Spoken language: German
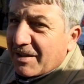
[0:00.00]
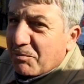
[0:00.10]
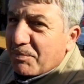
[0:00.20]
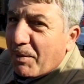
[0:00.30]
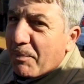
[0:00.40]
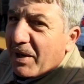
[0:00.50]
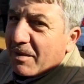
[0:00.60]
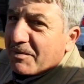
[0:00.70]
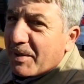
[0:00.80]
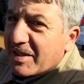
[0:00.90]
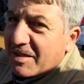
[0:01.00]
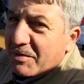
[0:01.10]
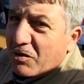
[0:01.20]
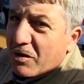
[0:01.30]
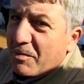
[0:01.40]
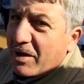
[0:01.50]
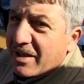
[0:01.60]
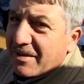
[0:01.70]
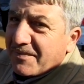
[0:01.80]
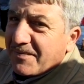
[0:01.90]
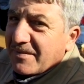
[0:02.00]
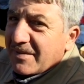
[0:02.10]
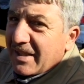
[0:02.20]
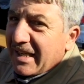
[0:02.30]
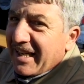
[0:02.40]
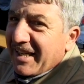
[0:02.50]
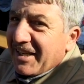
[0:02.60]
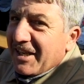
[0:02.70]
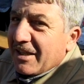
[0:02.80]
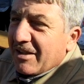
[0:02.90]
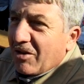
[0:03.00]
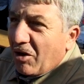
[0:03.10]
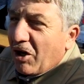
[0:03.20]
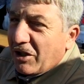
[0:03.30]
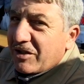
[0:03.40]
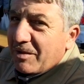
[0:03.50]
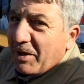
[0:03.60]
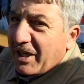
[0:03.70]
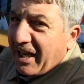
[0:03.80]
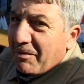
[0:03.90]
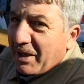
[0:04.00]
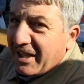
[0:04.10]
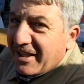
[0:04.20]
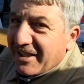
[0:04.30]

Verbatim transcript: ich muss probieren, ob es besser ist als das Kulmbacher. oh, ist ziemlich gleichwertig.